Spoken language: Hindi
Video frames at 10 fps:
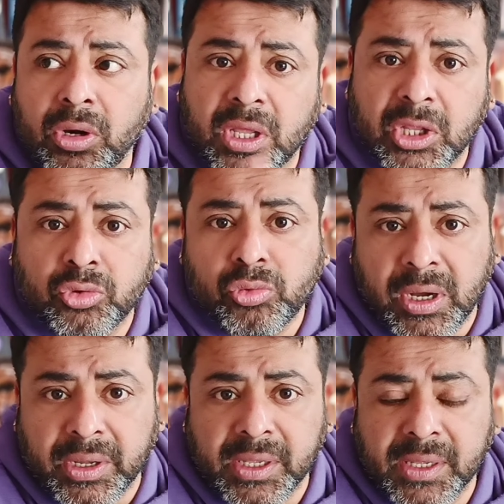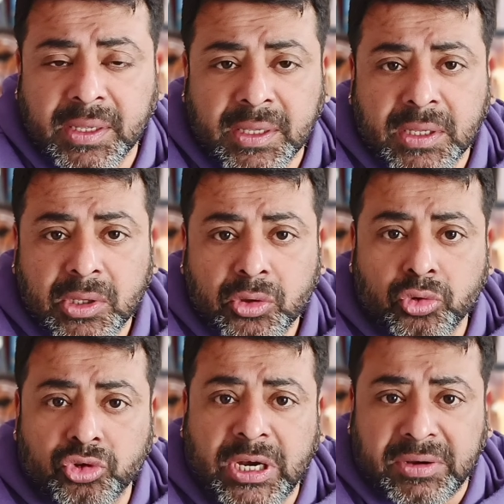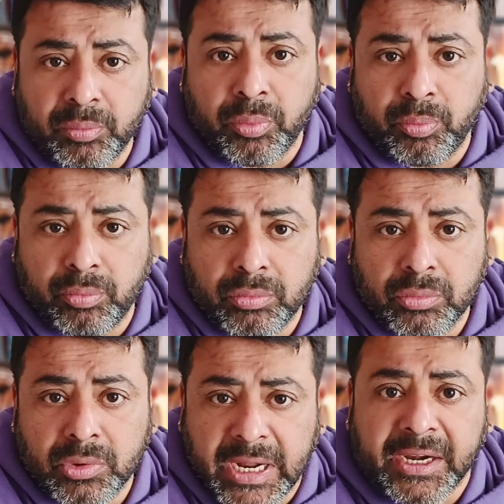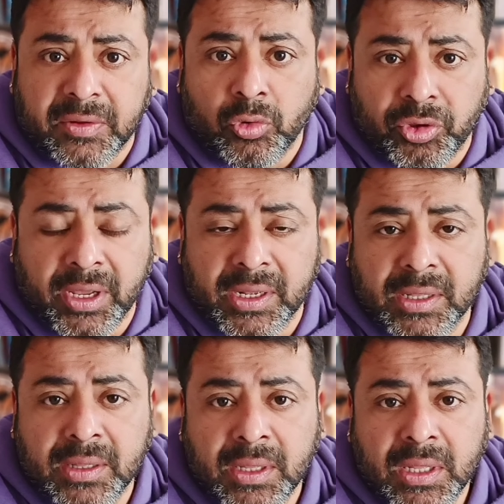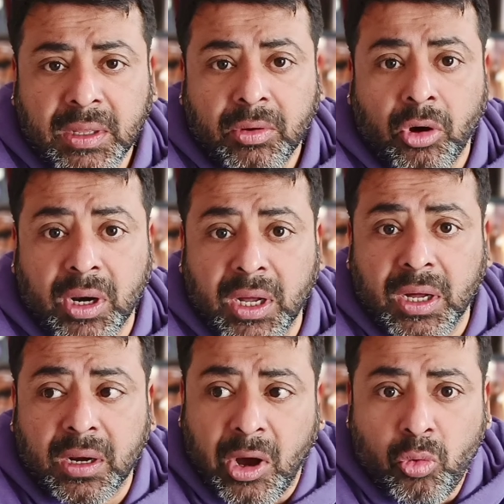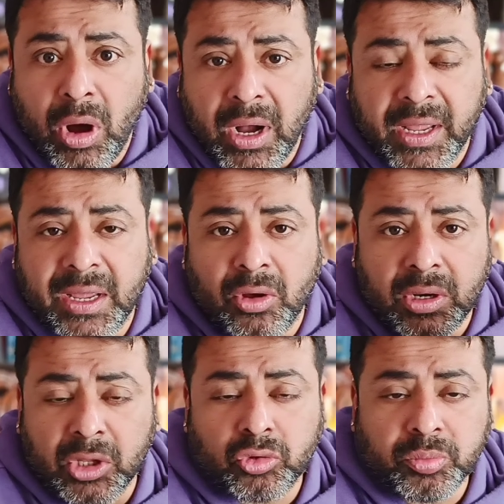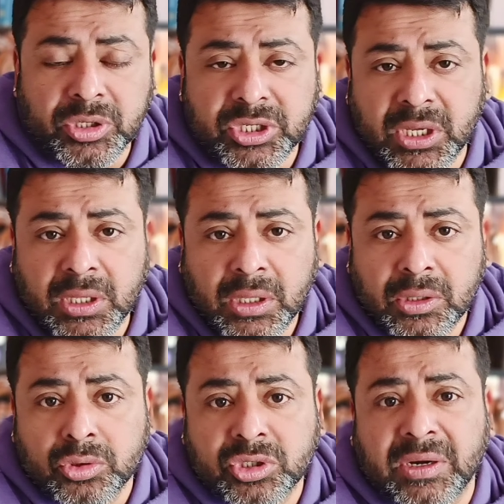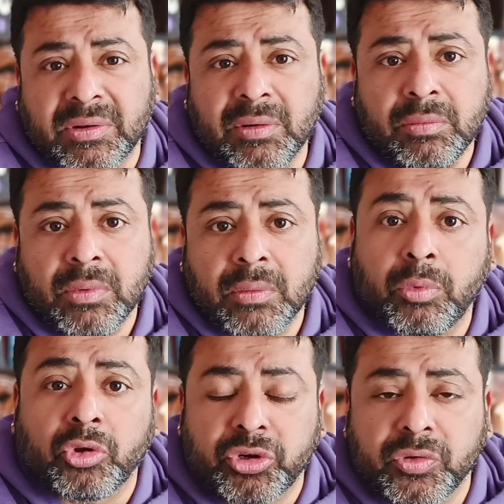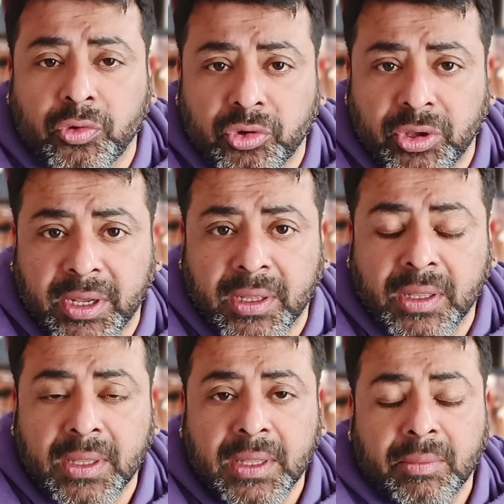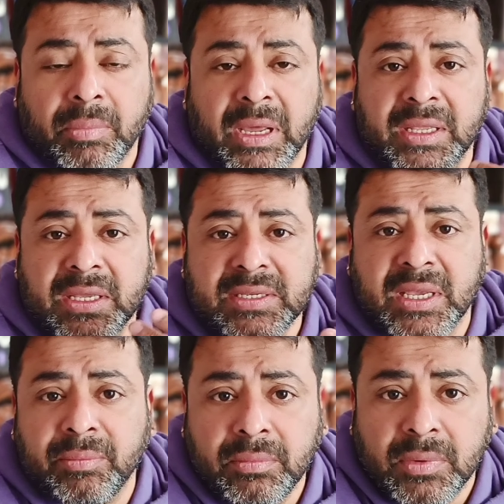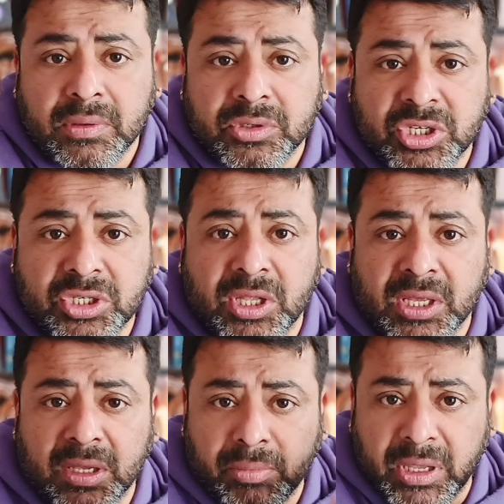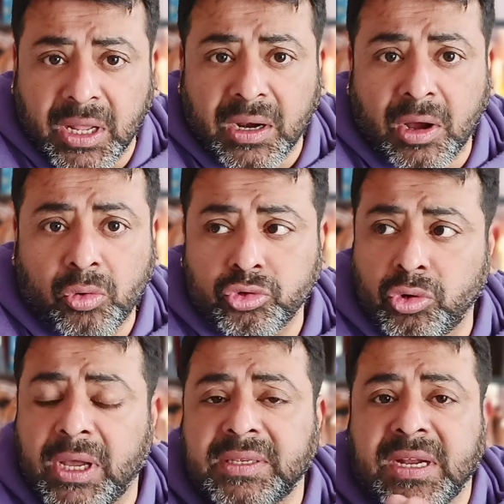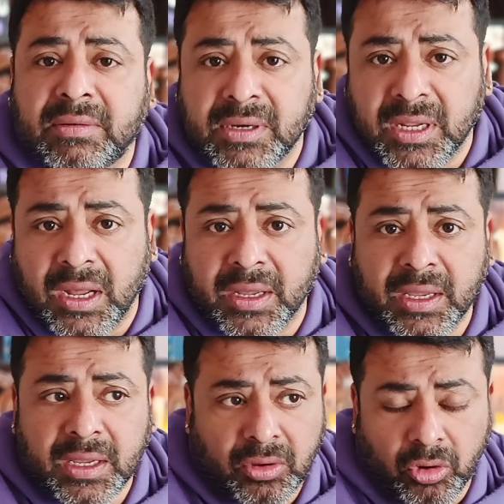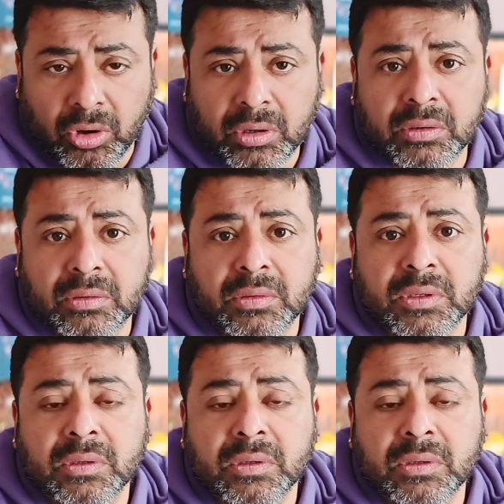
है और केतु आगे है तो सैटर्न नेगेटिव हो जाएगा और अगर राहु आगे है और केतु पीछे है तो सैटर्न पॉजिटिव हो जाएगा मैंने ये सेम चीज देखी मेरा राहु जो है सैटर्न के आगे है और